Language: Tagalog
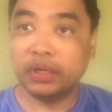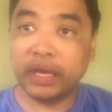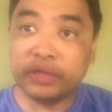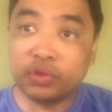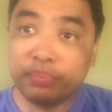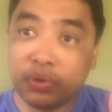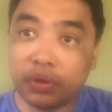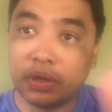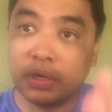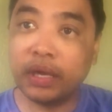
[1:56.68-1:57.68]
ito
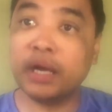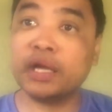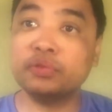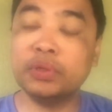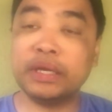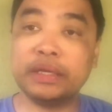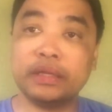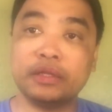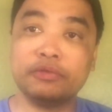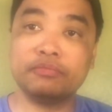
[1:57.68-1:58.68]
po ang
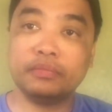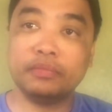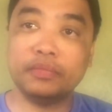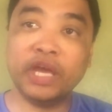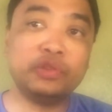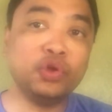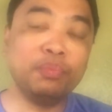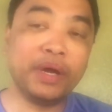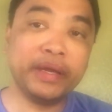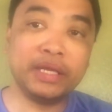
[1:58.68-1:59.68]
katunayan. Ito
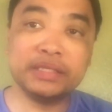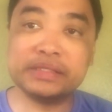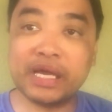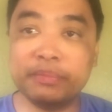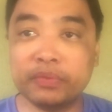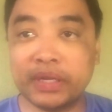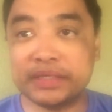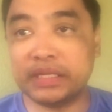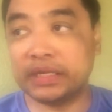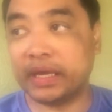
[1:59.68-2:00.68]
yung mga nagsasabing
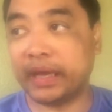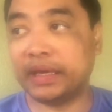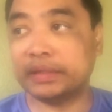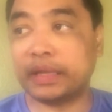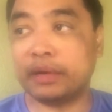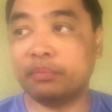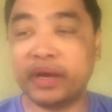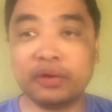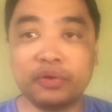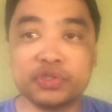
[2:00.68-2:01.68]
wala sila nakikita ang
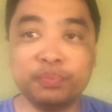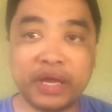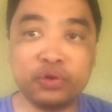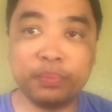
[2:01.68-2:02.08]
Marcos brand of